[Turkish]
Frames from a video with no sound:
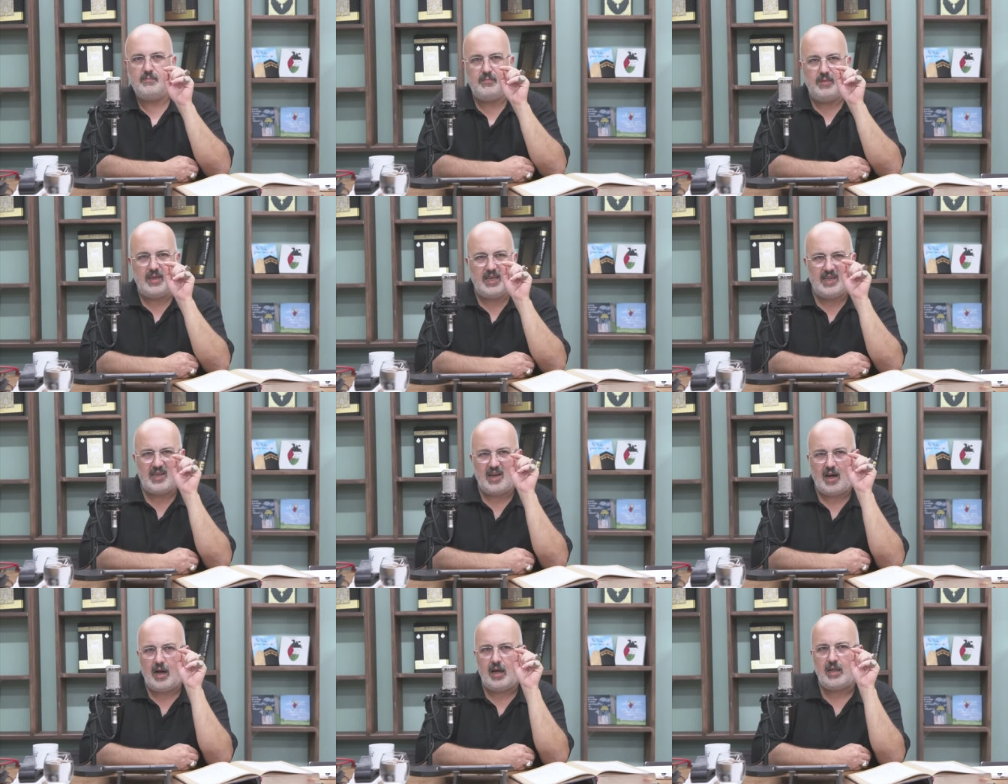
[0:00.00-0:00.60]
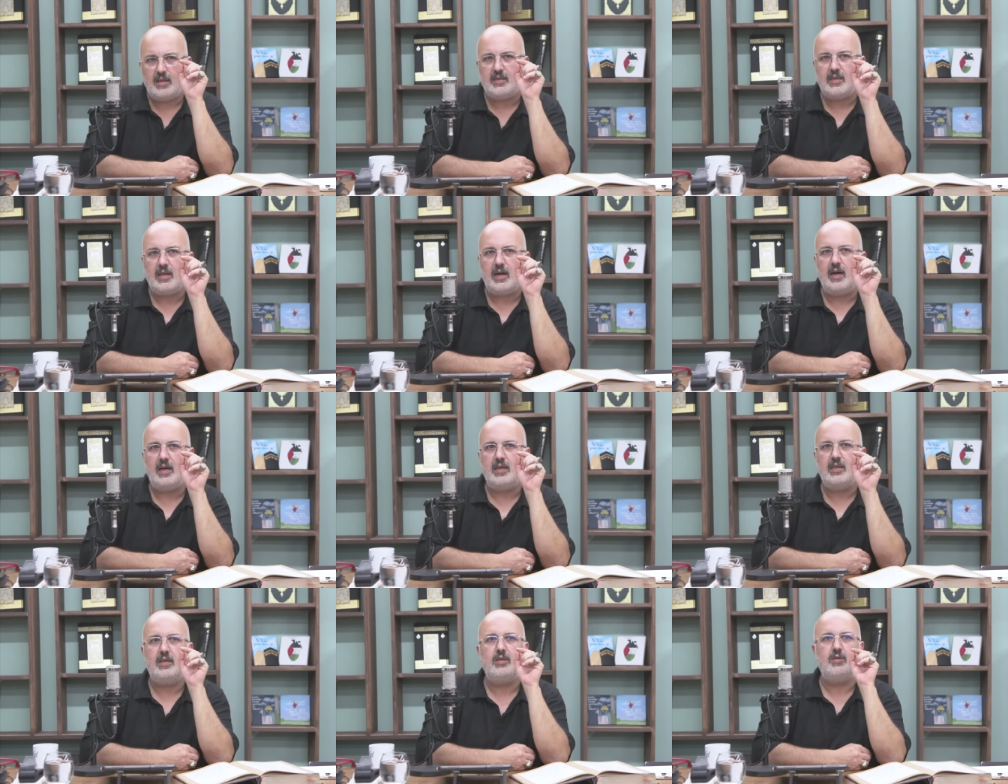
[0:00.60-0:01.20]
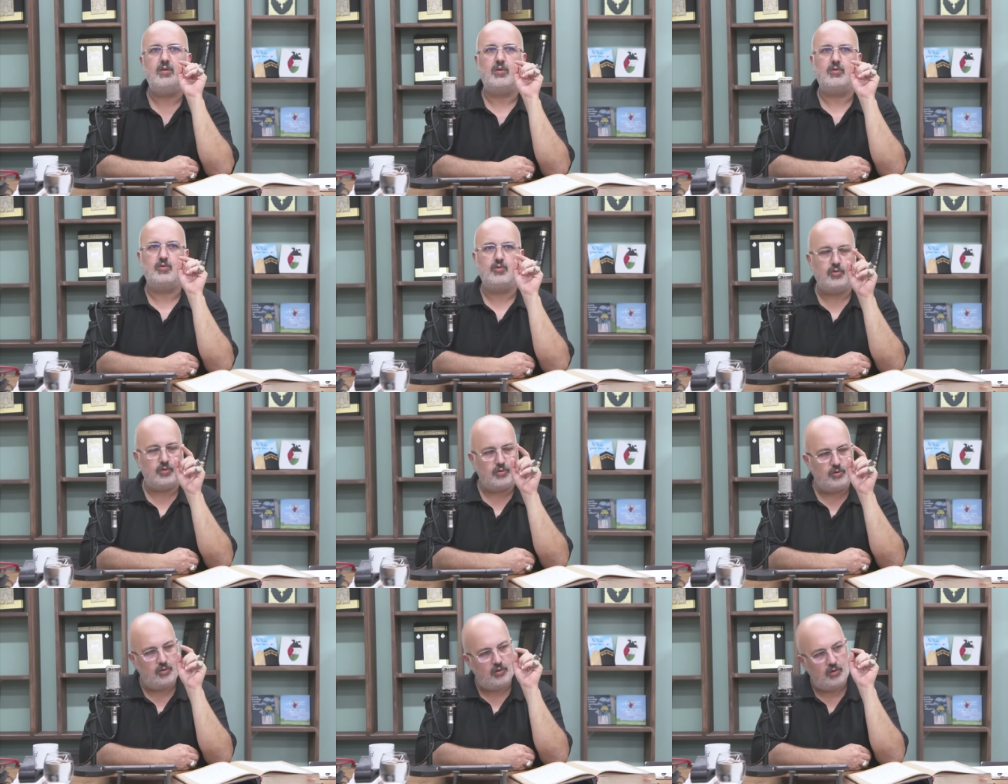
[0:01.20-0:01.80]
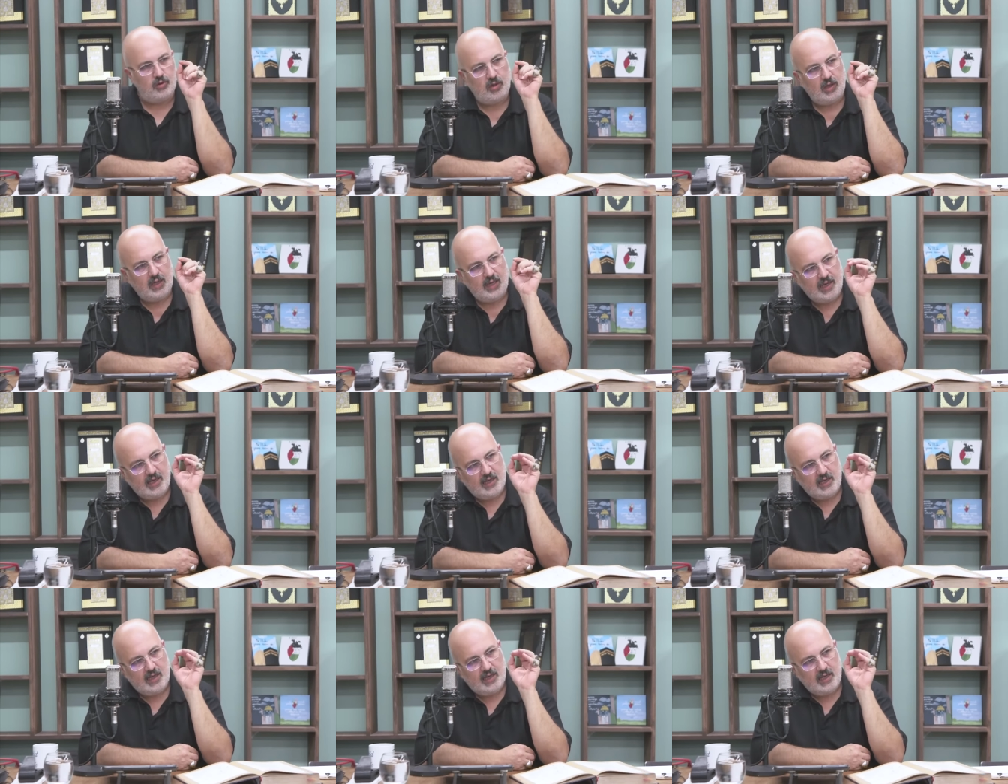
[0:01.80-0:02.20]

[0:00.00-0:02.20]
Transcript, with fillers: Bir an dahi yok. Çünkü